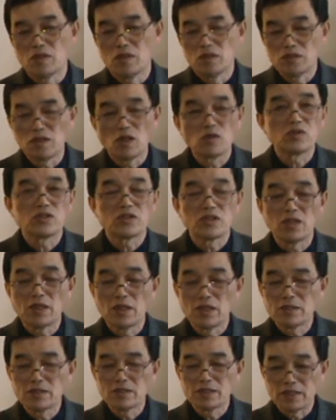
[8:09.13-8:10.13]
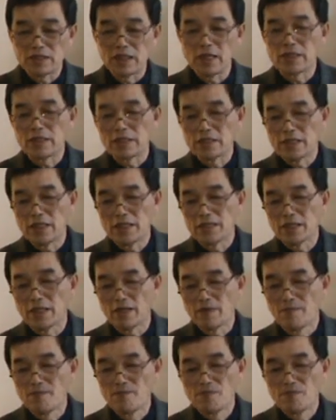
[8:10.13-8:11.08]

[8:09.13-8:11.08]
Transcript: 消失了，是这样一个现象。